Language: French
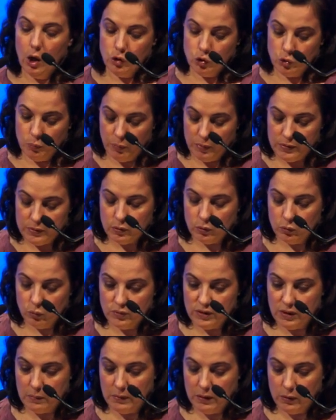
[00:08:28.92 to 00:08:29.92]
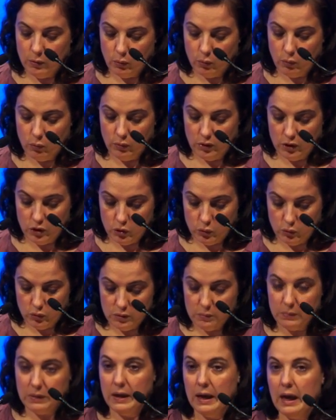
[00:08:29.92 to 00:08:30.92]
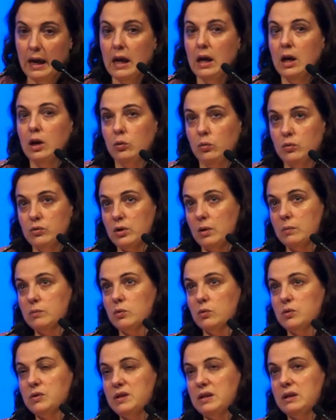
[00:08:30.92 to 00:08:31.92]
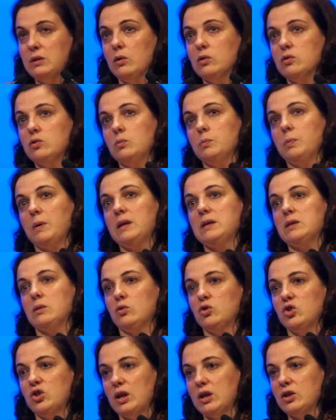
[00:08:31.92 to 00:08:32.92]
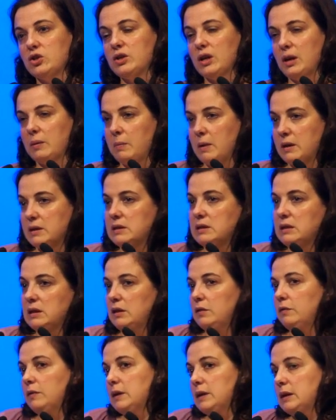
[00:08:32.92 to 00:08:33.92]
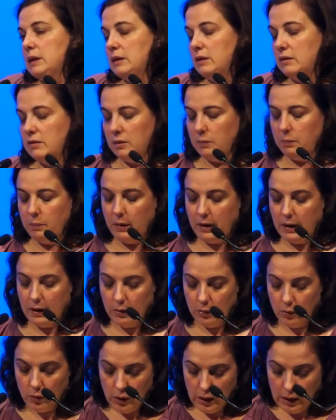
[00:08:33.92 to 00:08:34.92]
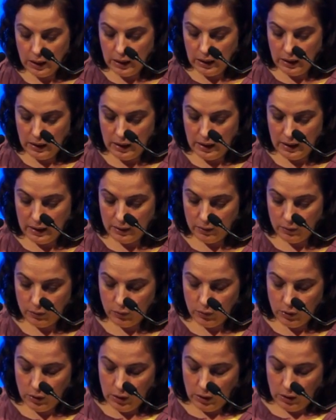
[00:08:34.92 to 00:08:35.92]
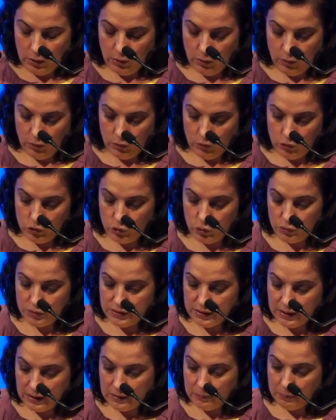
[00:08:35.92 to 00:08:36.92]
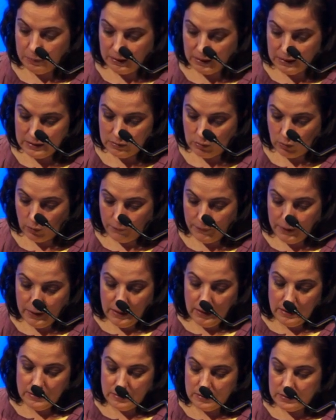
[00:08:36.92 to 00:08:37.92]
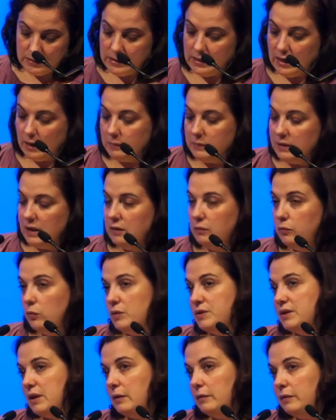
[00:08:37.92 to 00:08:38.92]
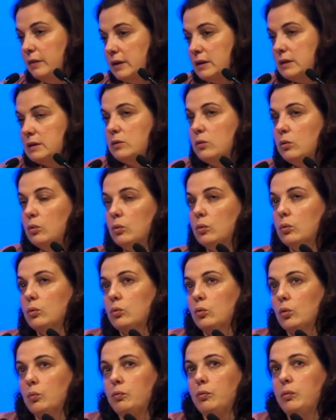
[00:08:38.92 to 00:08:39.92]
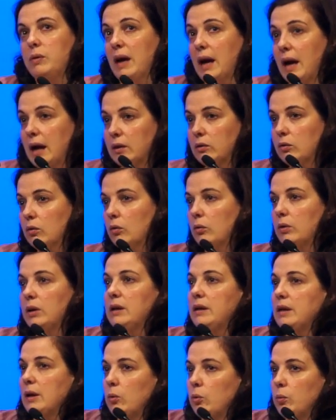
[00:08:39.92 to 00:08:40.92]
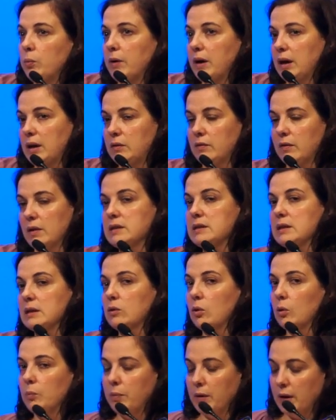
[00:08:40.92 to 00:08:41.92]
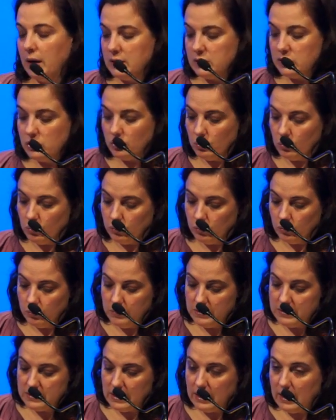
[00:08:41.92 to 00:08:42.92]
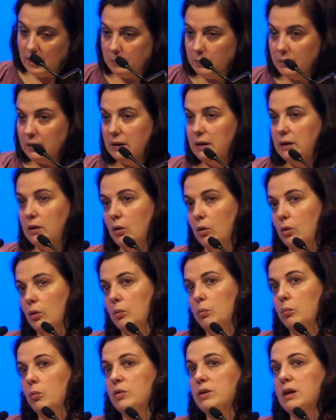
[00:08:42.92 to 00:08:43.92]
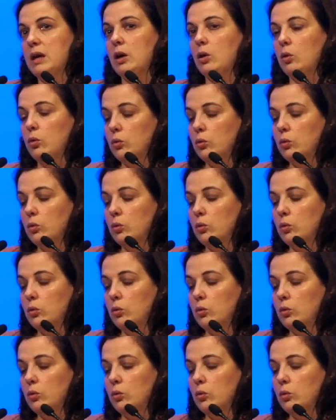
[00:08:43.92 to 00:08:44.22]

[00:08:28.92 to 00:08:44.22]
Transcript: Je pense que nous améliorons les choses, mais nous sommes aussi dans une prise en charge très massive et qui n'était pas euh, là jusqu'à présent. C'est ce qui a amené, vous le savez, que depuis un an, il y a eu près de 25 opérations de mise à l'abri menées